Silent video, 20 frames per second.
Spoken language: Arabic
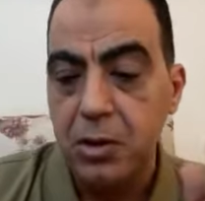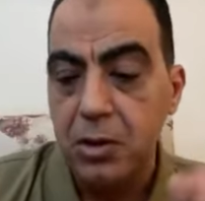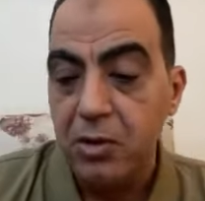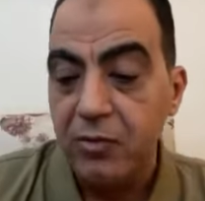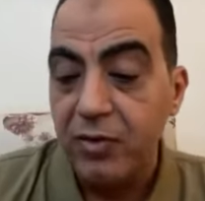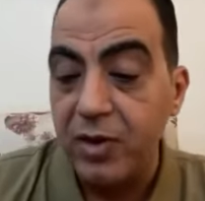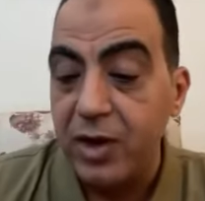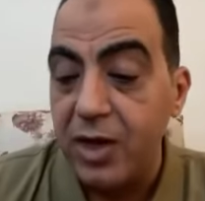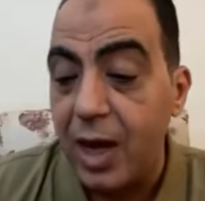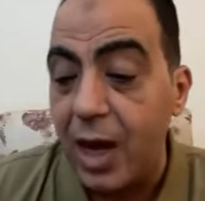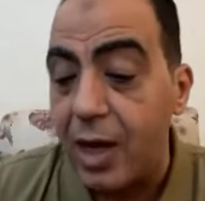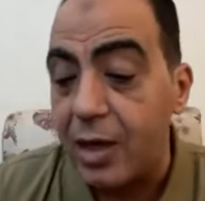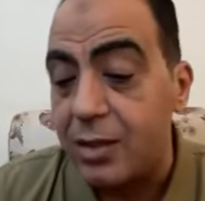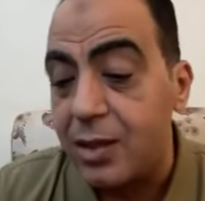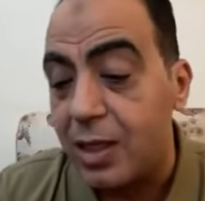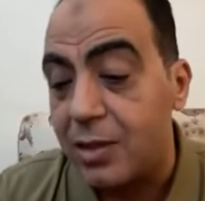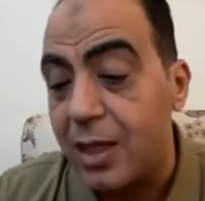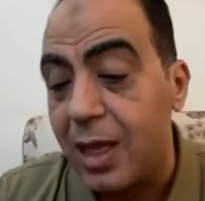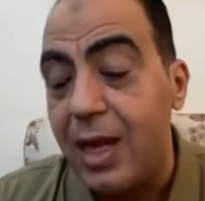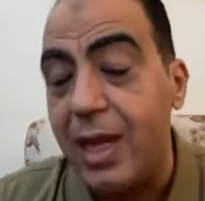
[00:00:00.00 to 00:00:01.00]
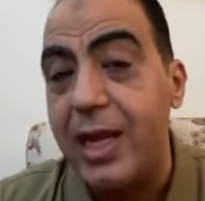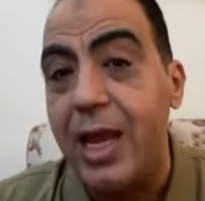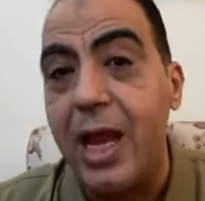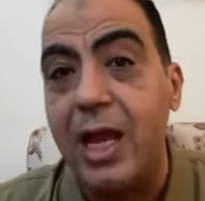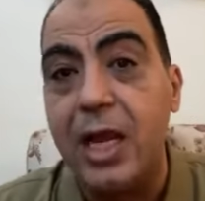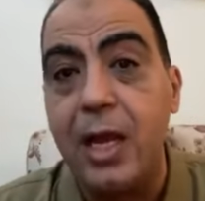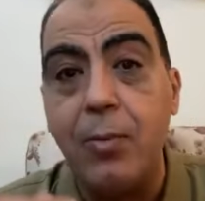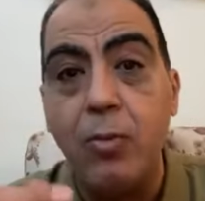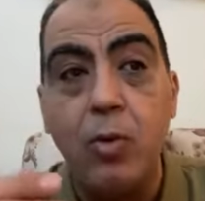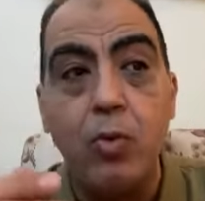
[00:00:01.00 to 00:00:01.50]
فالنهارده طالع
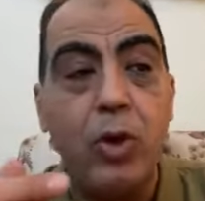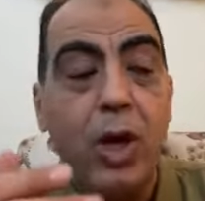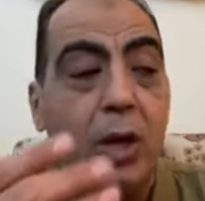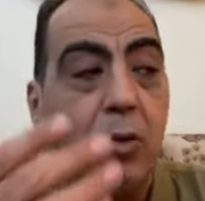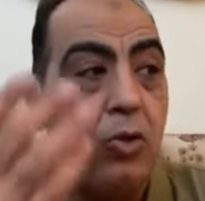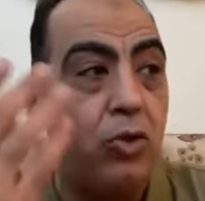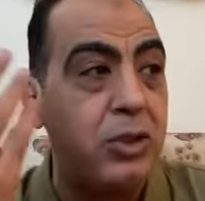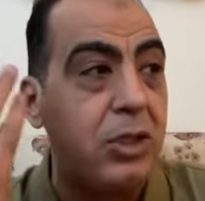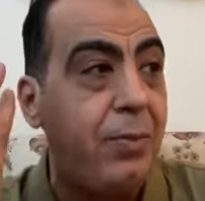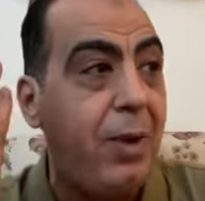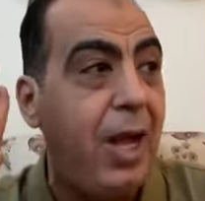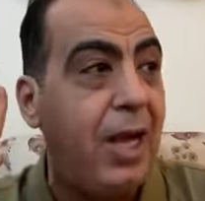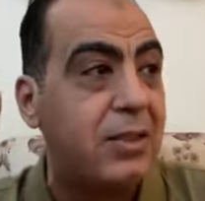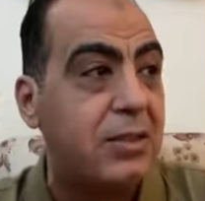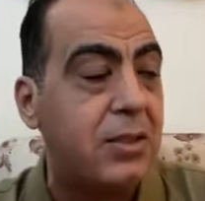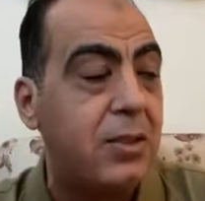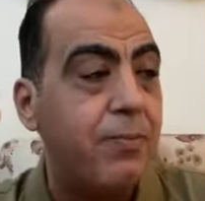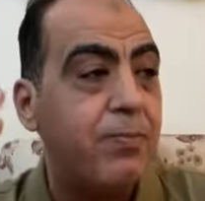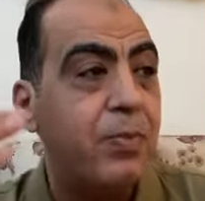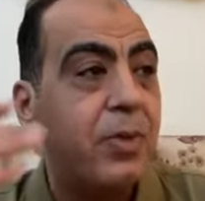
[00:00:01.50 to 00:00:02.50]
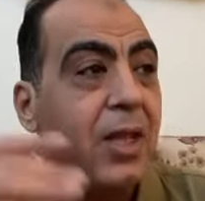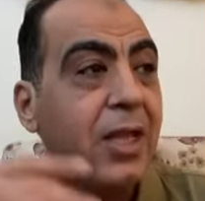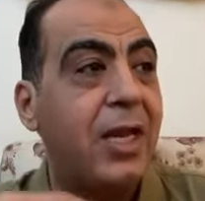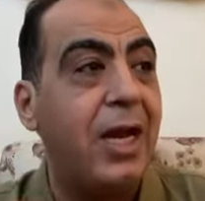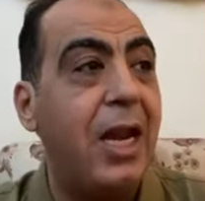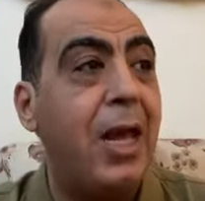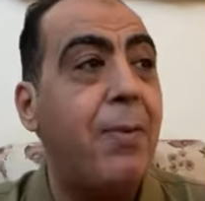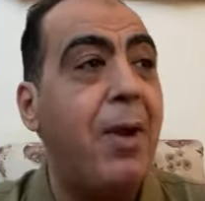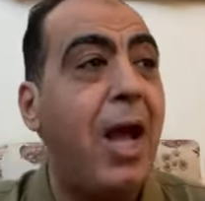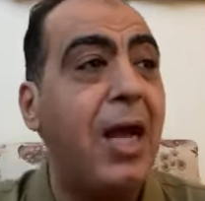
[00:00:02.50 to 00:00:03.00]
يهاجمهم ويهاجم حسام حسن
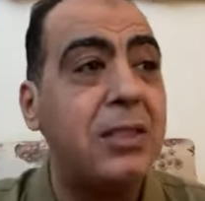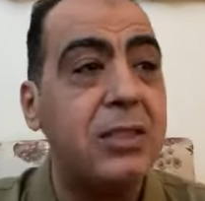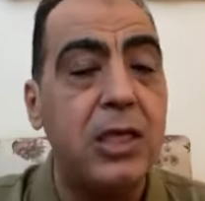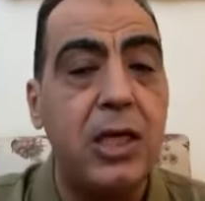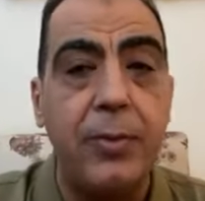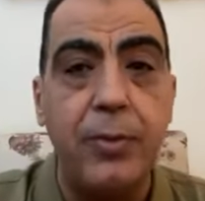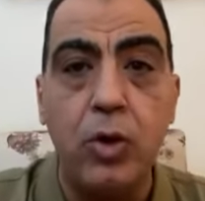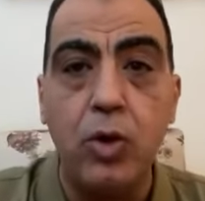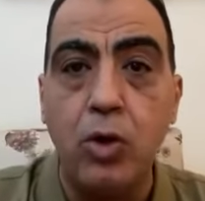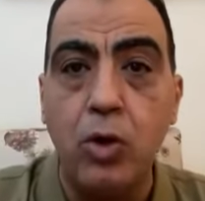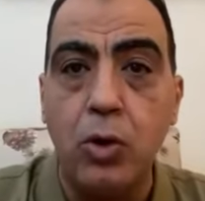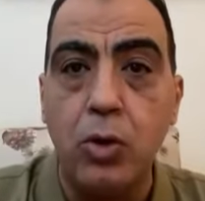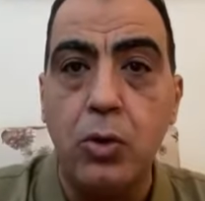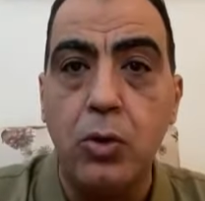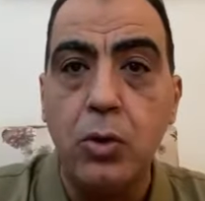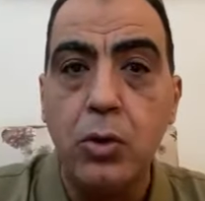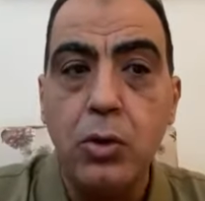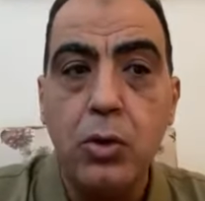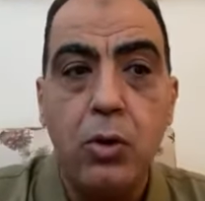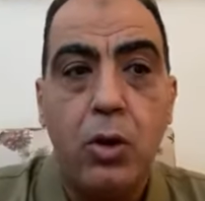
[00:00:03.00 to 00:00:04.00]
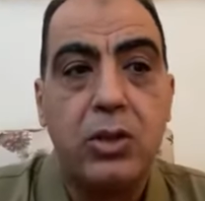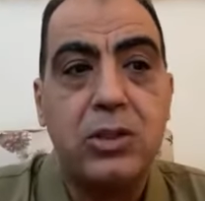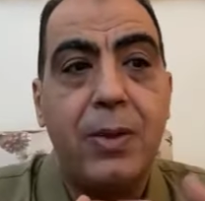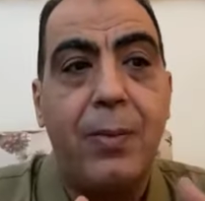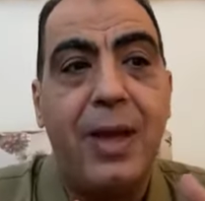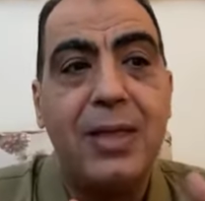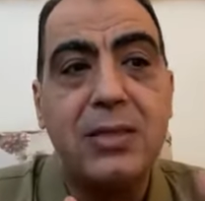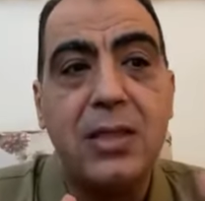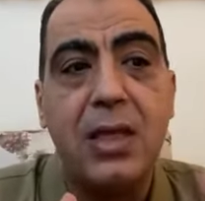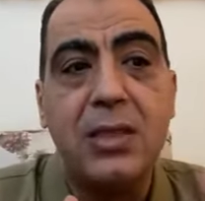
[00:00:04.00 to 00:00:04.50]
كلام عكس اللي بيقوله حسام
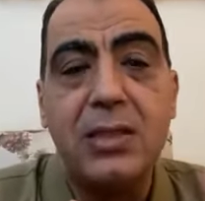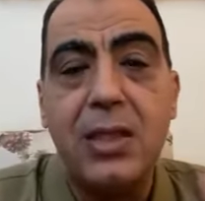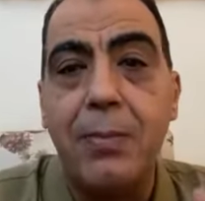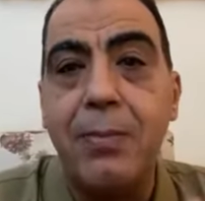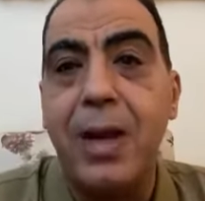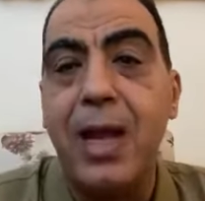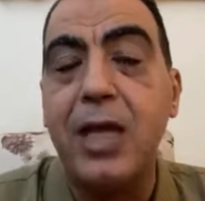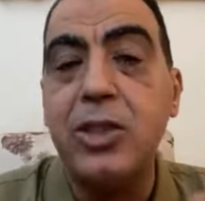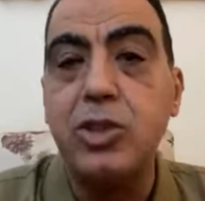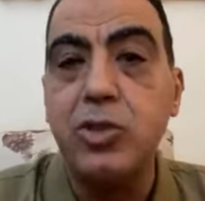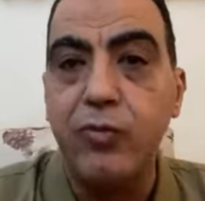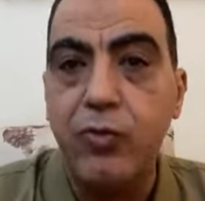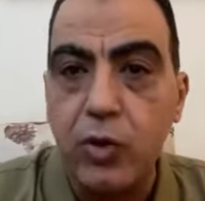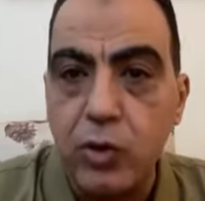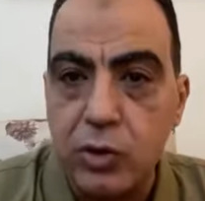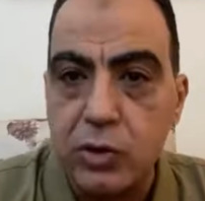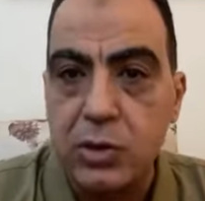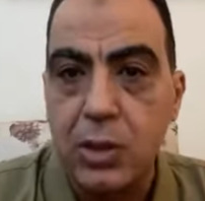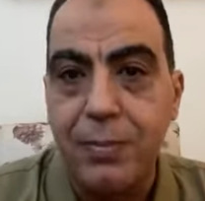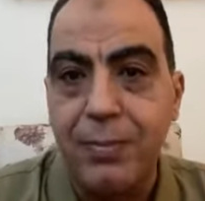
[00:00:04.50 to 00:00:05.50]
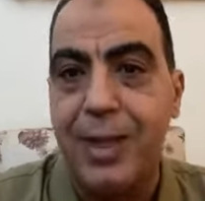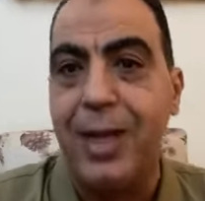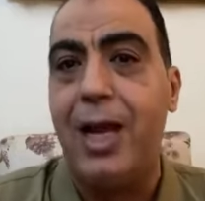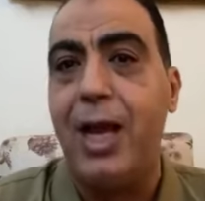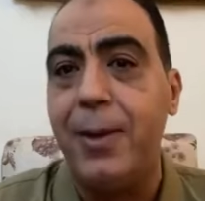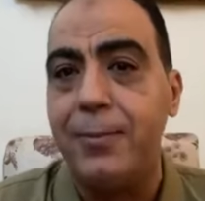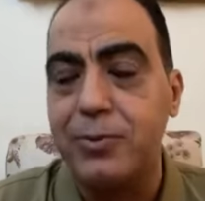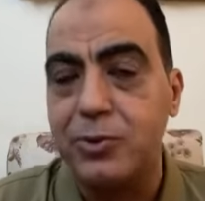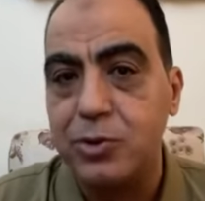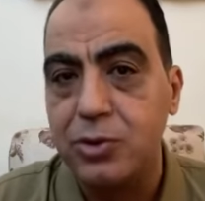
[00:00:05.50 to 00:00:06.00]
حسن اصلا ما خدش فرصه ما
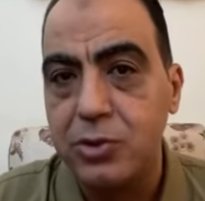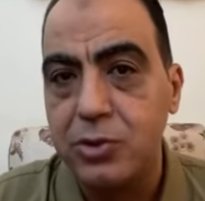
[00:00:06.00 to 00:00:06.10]
لعبش